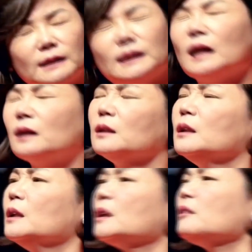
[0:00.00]
자,
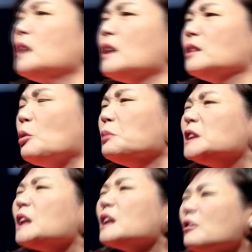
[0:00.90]
그래서 내가 너무
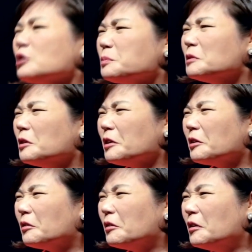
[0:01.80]
시작을 하고 싶은 거예요.
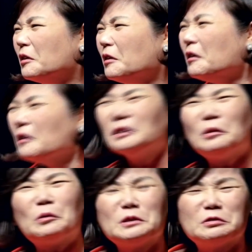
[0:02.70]
근데
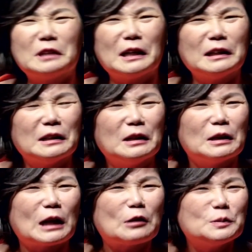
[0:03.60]
어느 순간
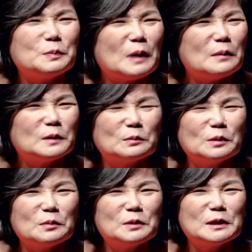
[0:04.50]
가고 싶은 마음이
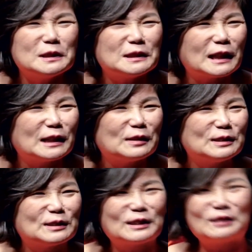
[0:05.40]
점점점 들기 시작하는 거
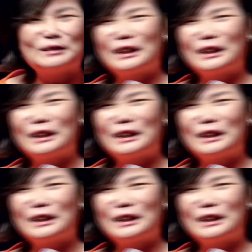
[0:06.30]
있죠. 그래갖고